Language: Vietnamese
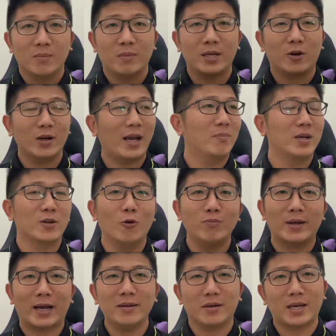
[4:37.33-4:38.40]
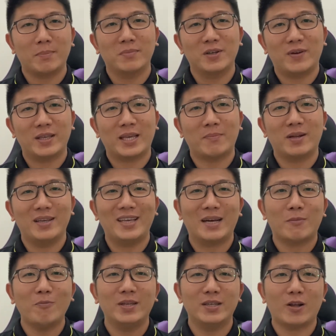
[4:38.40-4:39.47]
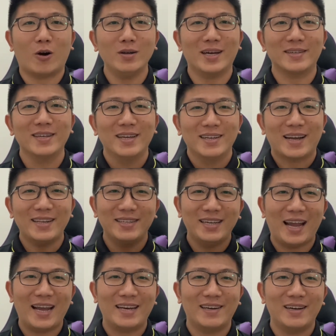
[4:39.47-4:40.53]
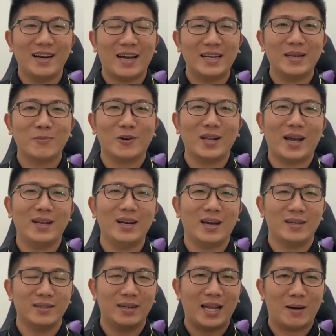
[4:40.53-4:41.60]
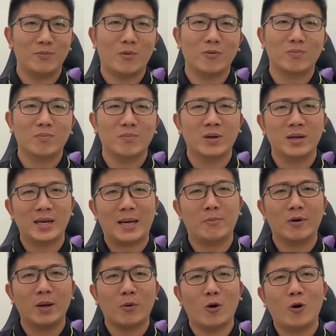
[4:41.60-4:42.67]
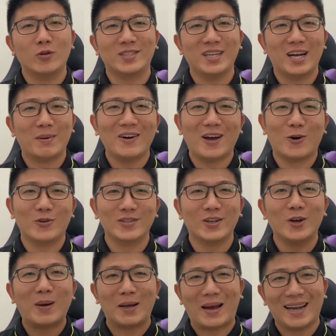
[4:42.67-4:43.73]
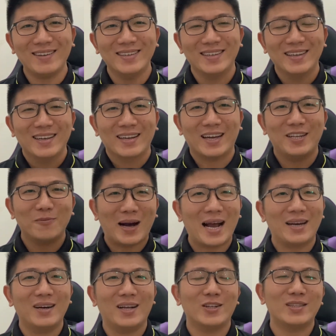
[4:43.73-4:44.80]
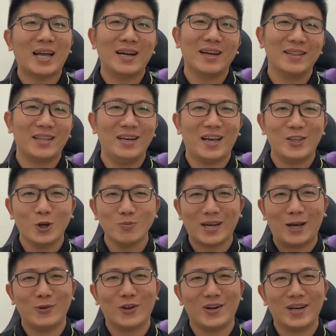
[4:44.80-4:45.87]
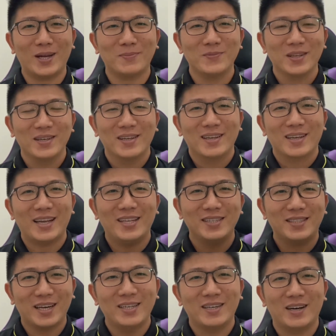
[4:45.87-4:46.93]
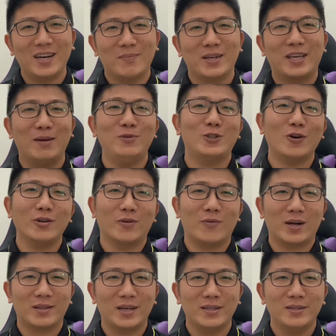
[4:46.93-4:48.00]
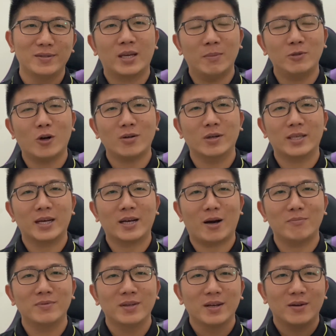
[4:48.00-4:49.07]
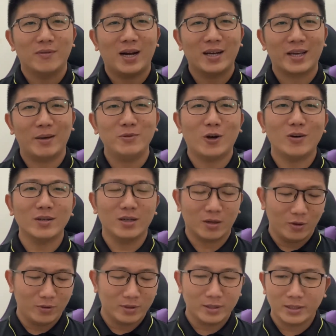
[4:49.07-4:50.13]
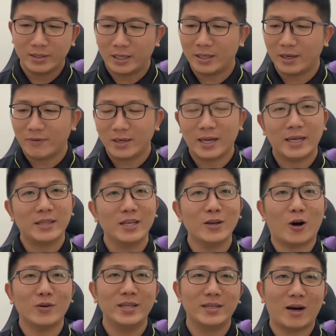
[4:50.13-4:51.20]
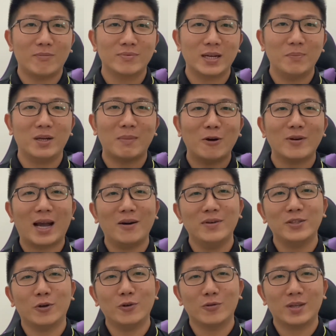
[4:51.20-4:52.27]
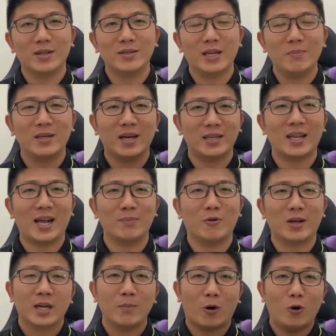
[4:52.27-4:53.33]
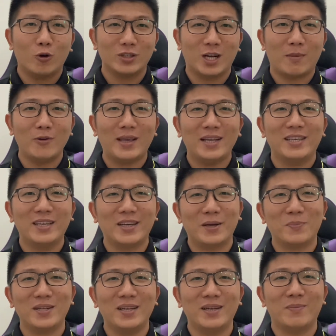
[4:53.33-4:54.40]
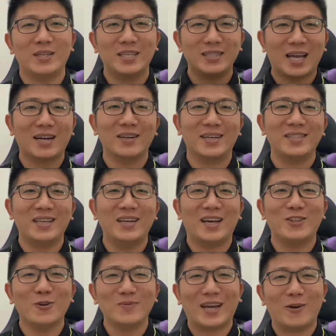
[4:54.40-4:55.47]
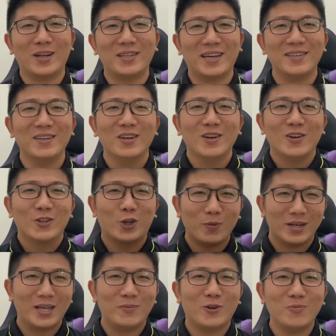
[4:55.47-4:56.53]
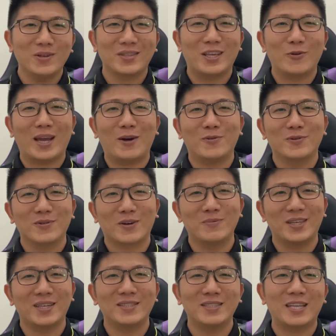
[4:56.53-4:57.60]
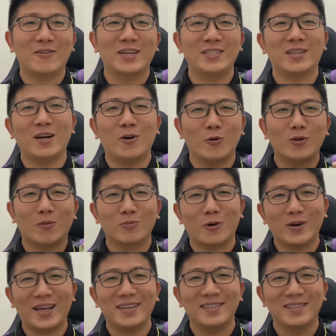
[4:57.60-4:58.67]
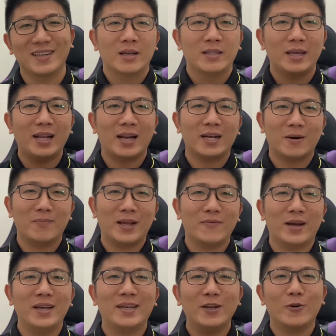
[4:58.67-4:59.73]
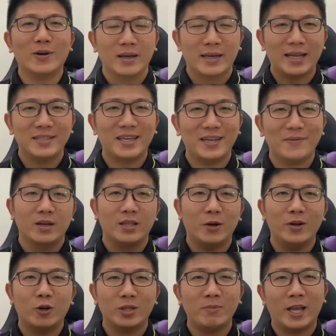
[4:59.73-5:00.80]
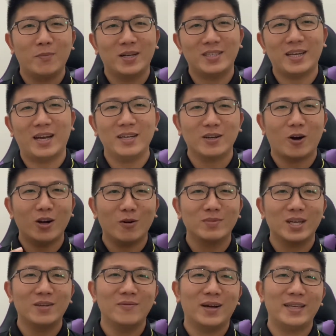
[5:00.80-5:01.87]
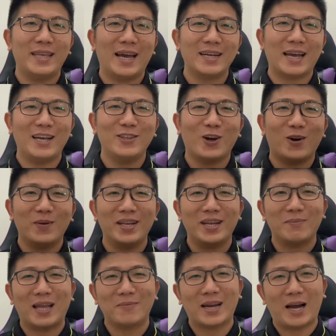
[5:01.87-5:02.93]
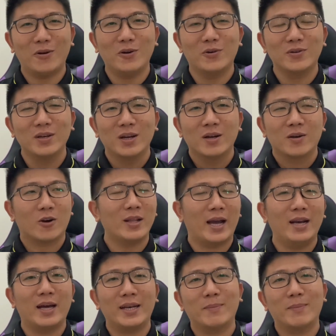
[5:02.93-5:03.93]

mình có thể mình rút ngắn được 50 phần trăm thời gian gốc dự toán nè cái thứ hai nữa là anh em có thể là làm một làm một cái bộ hồ sơ báo thầu cho nó bài bản cái thứ ba nữa là nó tăng cái tỷ lệ chốt kèo cho anh em cái thứ tư nữa là mình kiểm soát được vật tư kiểm soát được nhân công và kiểm soát được luôn những cái vấn đề tiến độ thi công để mình báo cáo với chủ đầu tư để mình hình thành một cái bộ hồ sơ báo giá chuyên nghiệp đó, thì mình sẽ tăng được cái tỷ lệ chốt kèo lên nha chúc anh em chốt được nhiều kèo công trình sau khi sở hữu công cụ này nhớ để lại comment về ý kiến của các anh chị những video tiếp theo mình sẽ có thông tin về giá cả cho mấy anh em tham khảo luôn có thể là anh